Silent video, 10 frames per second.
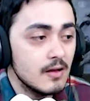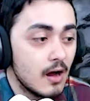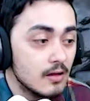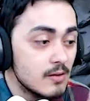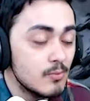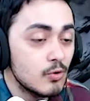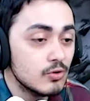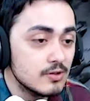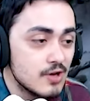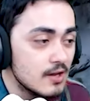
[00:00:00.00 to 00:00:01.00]
Adam
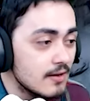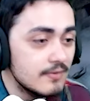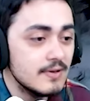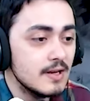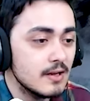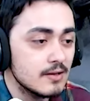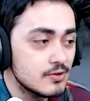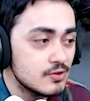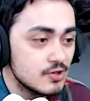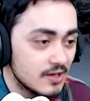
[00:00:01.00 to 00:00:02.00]
orada can havliyle,
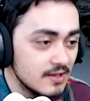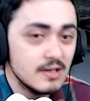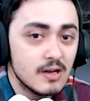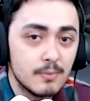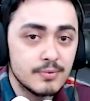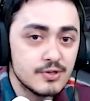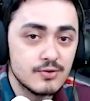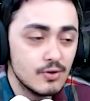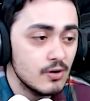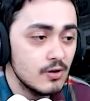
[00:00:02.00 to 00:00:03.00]
canıyla
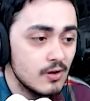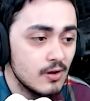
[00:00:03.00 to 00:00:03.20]
kapışıyor.